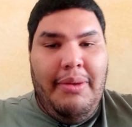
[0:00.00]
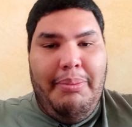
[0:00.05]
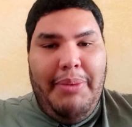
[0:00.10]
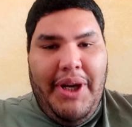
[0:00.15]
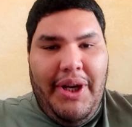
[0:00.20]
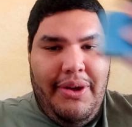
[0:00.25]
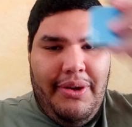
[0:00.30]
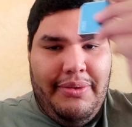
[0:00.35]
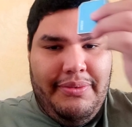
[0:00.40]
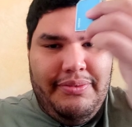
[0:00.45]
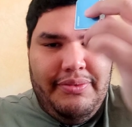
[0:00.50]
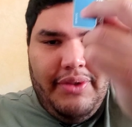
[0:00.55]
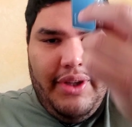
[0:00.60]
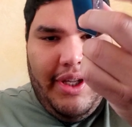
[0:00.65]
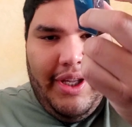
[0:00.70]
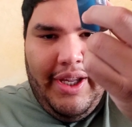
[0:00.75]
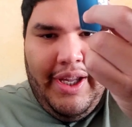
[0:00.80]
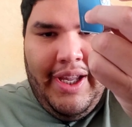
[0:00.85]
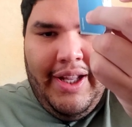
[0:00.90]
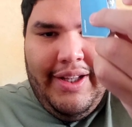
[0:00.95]
Pero
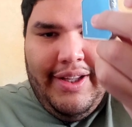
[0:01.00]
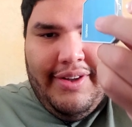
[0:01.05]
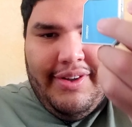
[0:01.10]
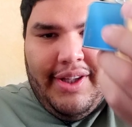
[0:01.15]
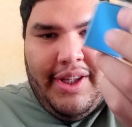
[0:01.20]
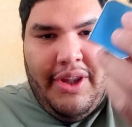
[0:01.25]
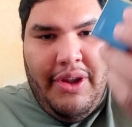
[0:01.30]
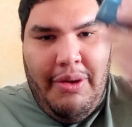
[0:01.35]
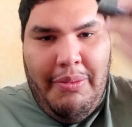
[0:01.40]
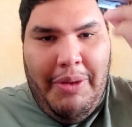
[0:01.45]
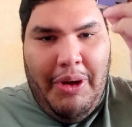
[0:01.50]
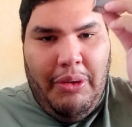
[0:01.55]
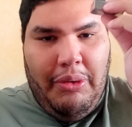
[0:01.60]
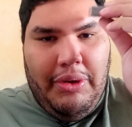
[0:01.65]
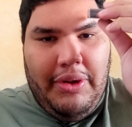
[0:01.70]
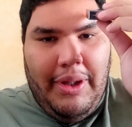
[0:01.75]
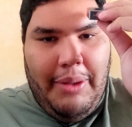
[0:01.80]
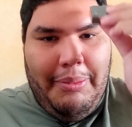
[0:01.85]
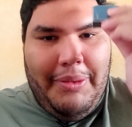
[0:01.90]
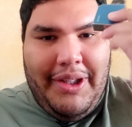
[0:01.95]
el diseño me
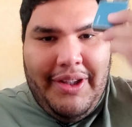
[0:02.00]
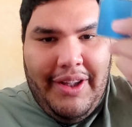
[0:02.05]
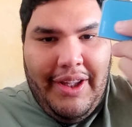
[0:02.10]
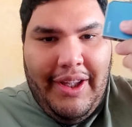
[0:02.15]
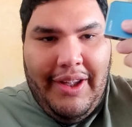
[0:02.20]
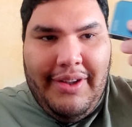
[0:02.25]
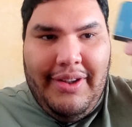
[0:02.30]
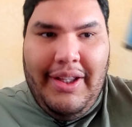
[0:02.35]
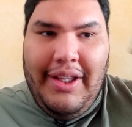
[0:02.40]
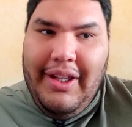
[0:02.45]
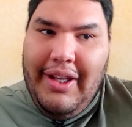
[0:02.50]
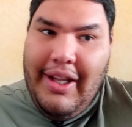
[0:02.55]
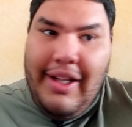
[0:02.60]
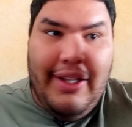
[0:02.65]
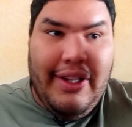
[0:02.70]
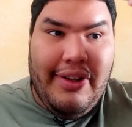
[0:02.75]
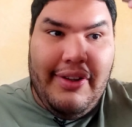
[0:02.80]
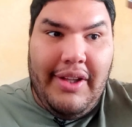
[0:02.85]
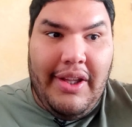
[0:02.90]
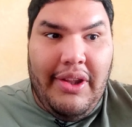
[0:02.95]
gusta más de este que
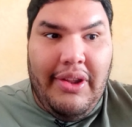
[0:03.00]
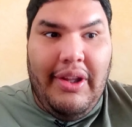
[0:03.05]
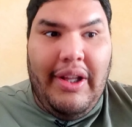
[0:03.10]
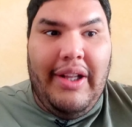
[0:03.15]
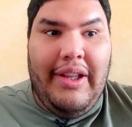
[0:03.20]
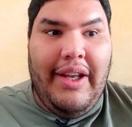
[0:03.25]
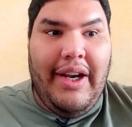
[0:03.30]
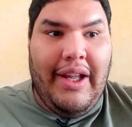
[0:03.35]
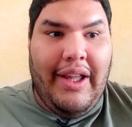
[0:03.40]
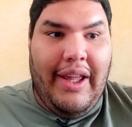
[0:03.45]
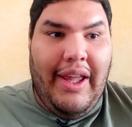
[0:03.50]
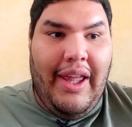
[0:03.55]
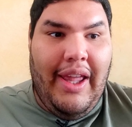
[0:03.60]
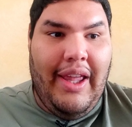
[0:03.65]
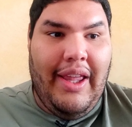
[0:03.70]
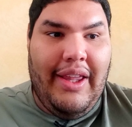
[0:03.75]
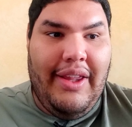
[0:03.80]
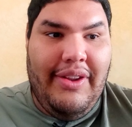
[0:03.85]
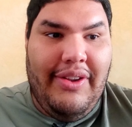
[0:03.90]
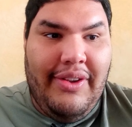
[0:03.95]
el diseño del Drag
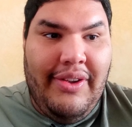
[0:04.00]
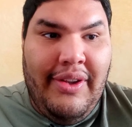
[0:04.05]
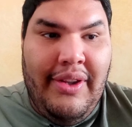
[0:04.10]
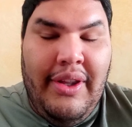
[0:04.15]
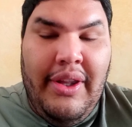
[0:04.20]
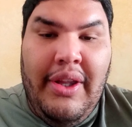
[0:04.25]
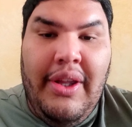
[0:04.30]
X.